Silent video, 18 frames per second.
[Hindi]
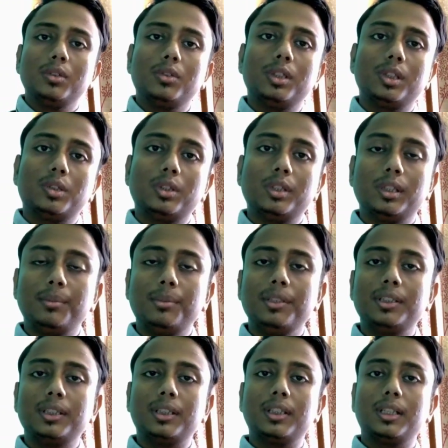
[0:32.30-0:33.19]
तो देखो
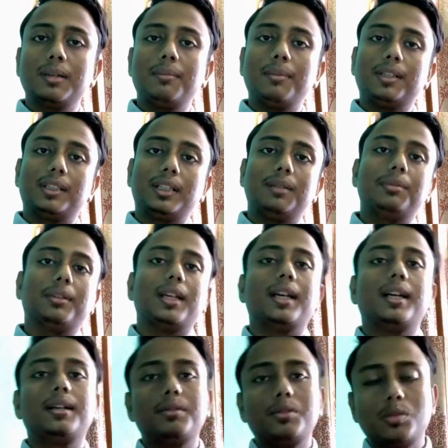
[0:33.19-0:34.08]
रिविज़न का मतलब
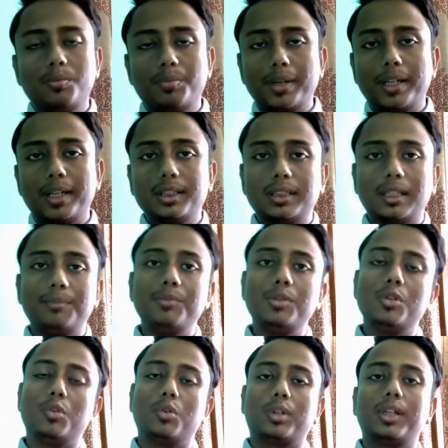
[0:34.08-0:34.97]
क्या है वो पहले
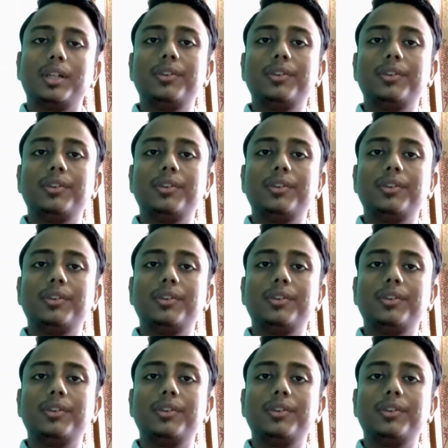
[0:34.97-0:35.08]
समझो